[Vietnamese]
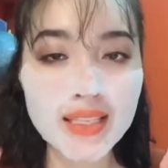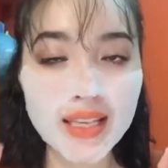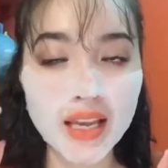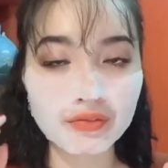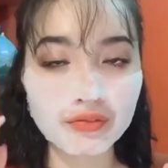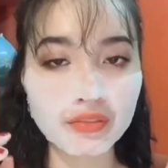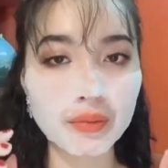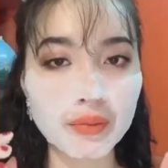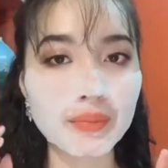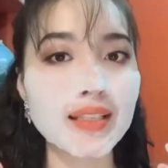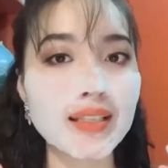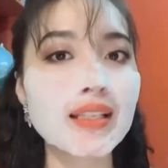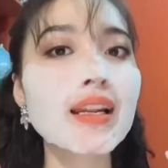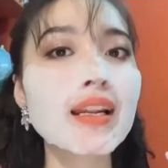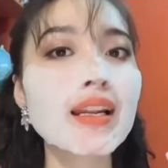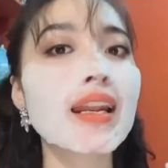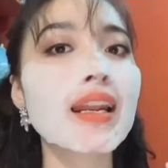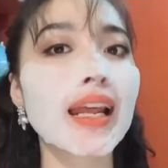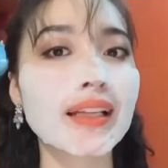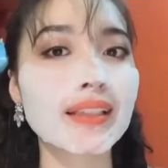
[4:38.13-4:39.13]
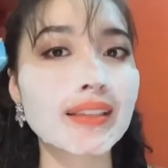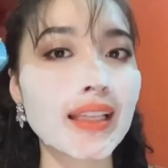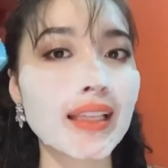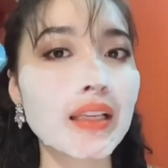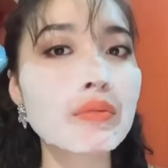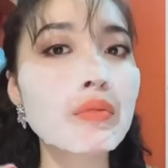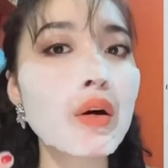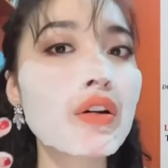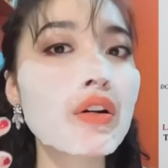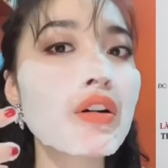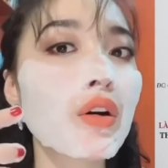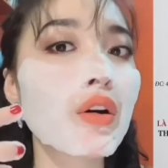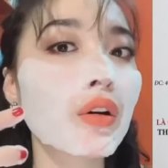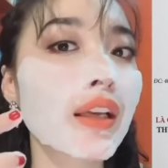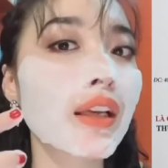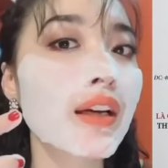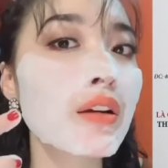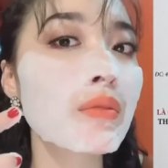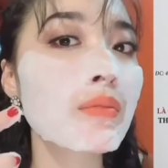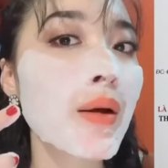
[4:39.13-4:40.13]
Sản phẩm này rất là lành tính, mọi người có
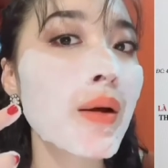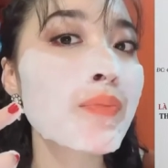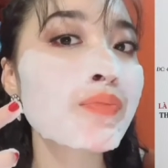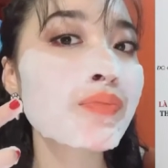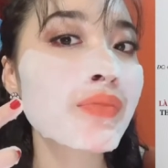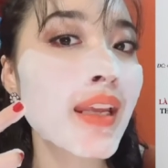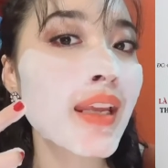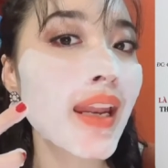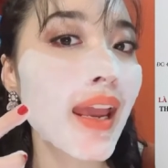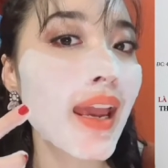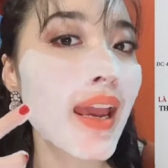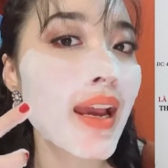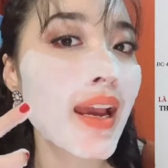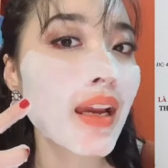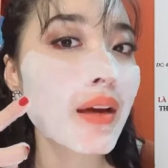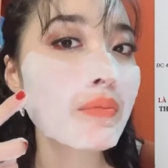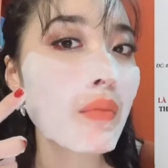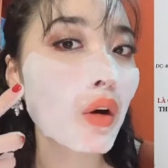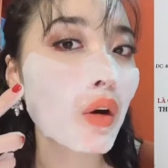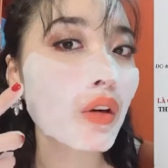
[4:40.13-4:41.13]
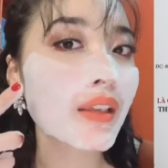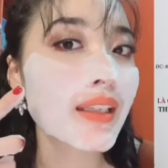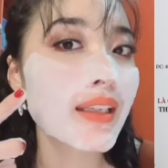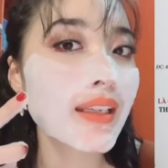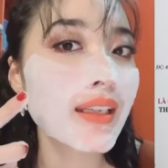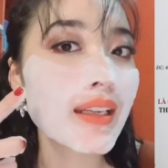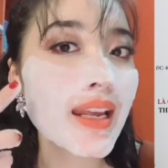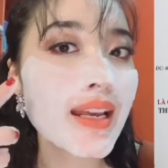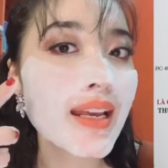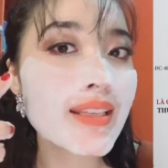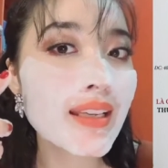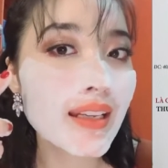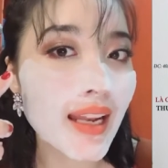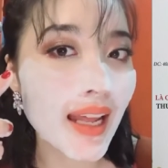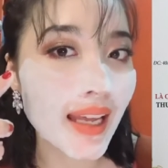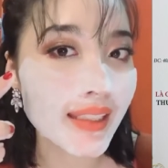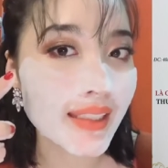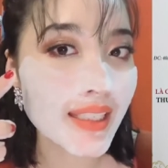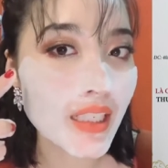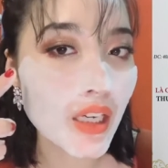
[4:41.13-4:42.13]
thấy không ạ? Đây này, cái bọt khí lên rất
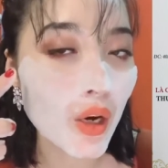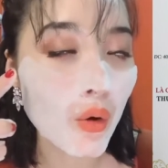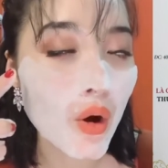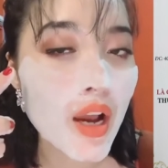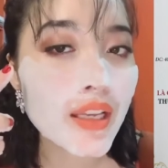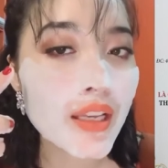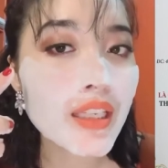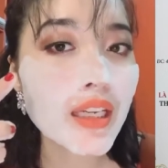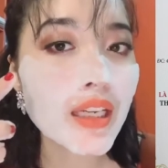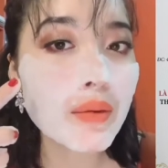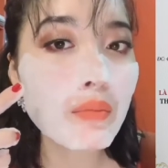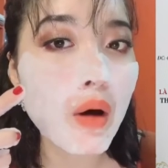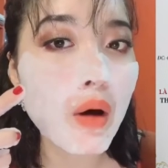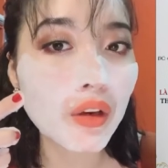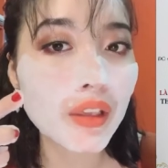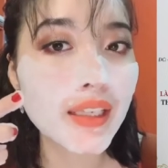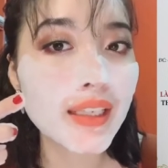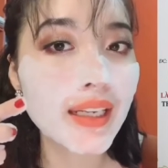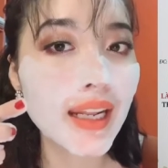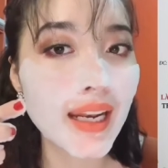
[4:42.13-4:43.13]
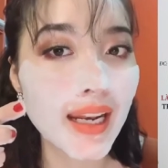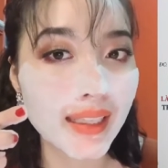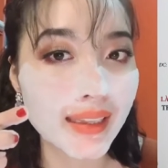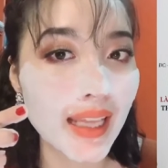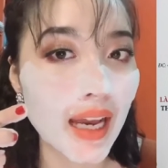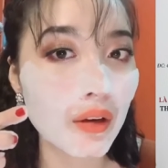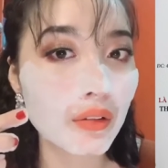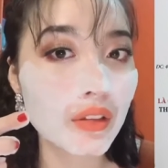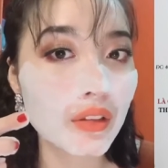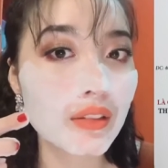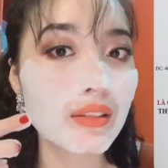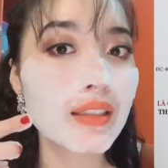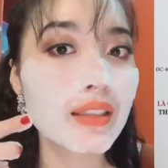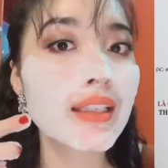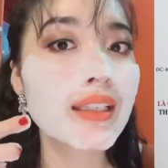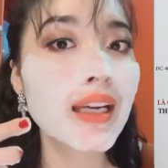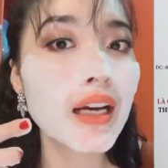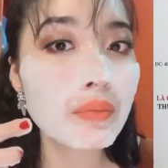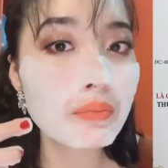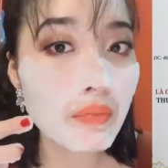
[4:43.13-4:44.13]
là nhiều. Những cái bọt khí này là tạo từ khí
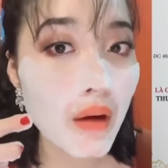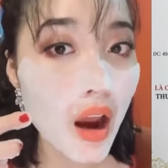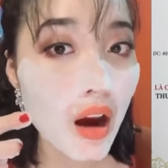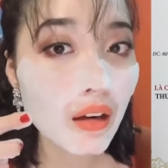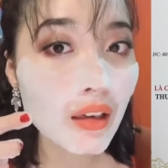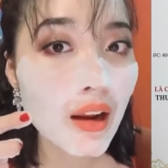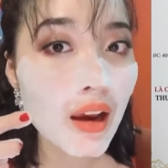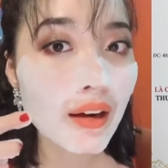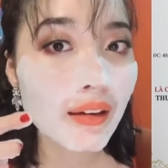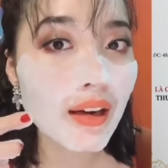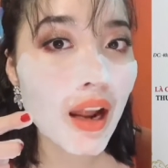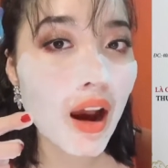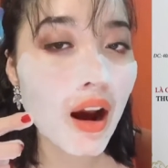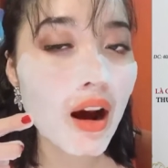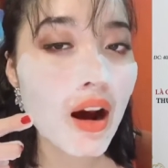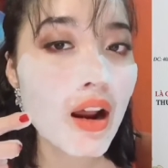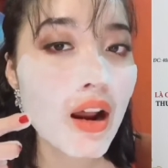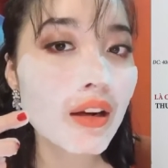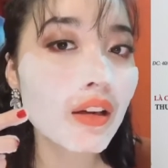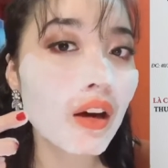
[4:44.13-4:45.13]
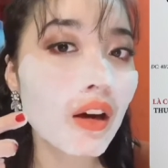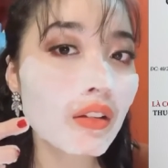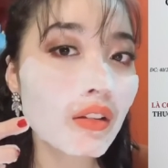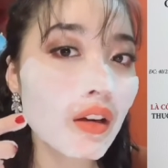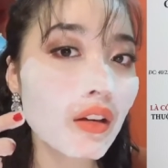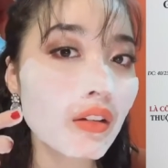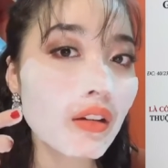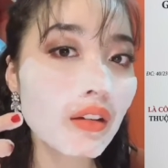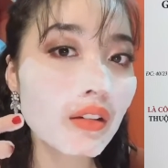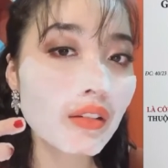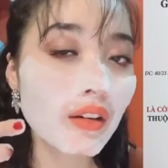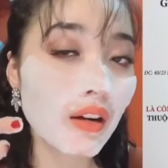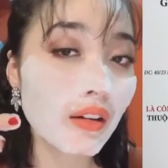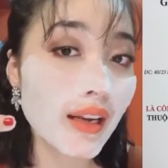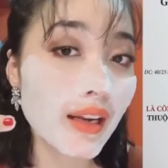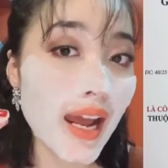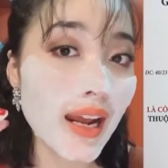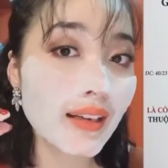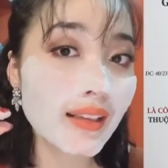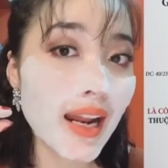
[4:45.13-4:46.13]
carbon đó, nó nó nó nó
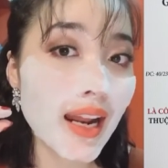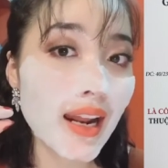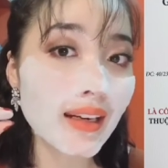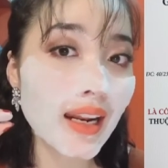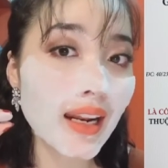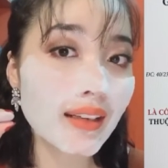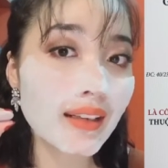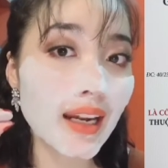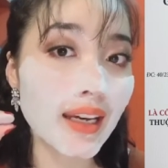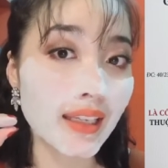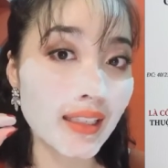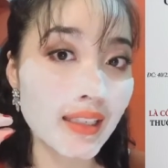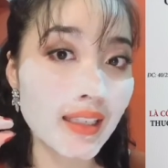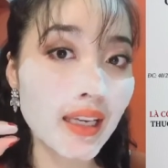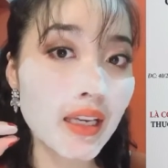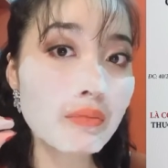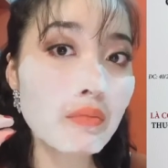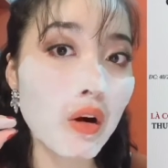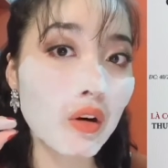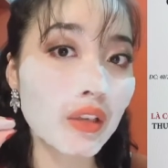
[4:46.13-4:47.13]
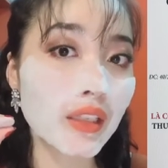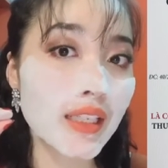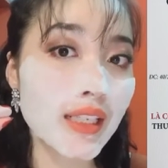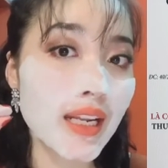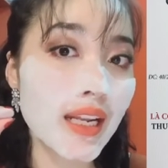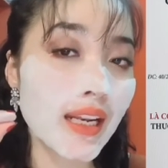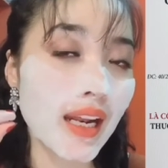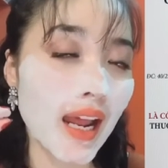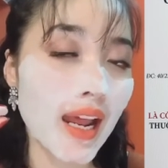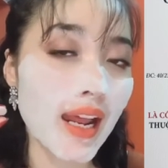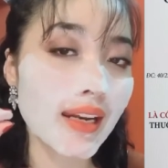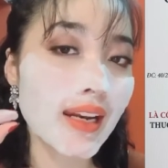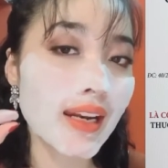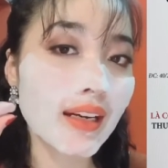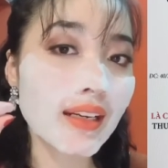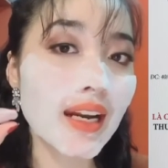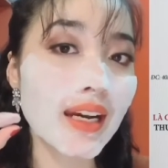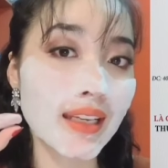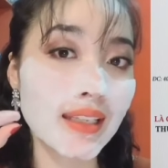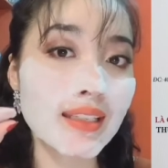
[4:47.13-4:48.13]
đang đang đang đẩy những cái bọt khí lên, là
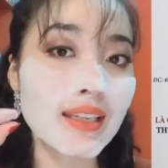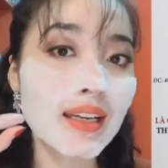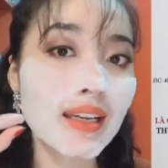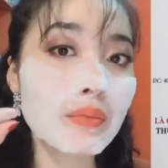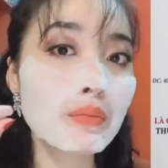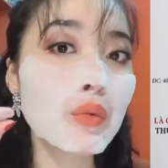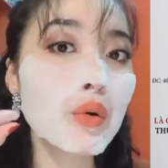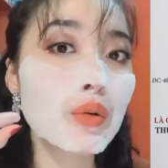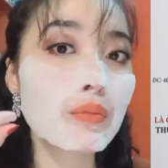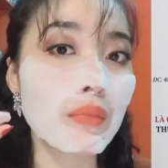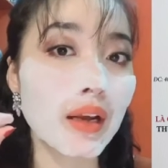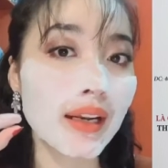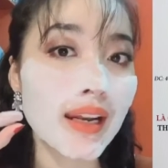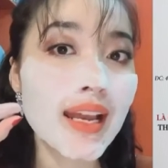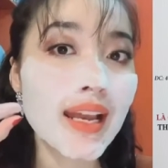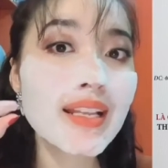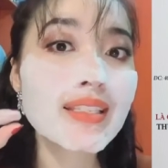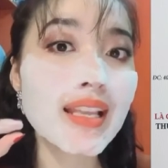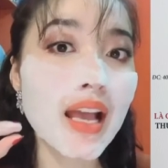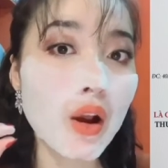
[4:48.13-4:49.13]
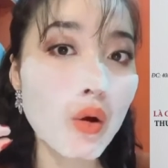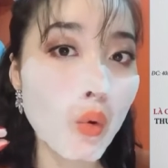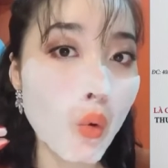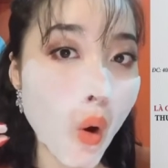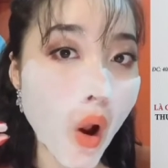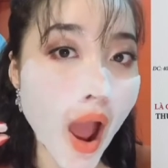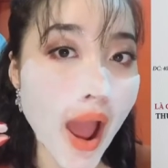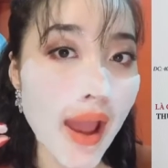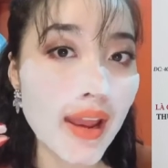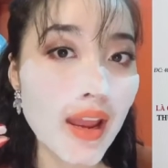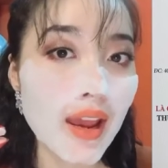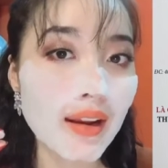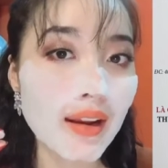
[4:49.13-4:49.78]
đang đẩy những cái bụi bẩn hết ra ngoài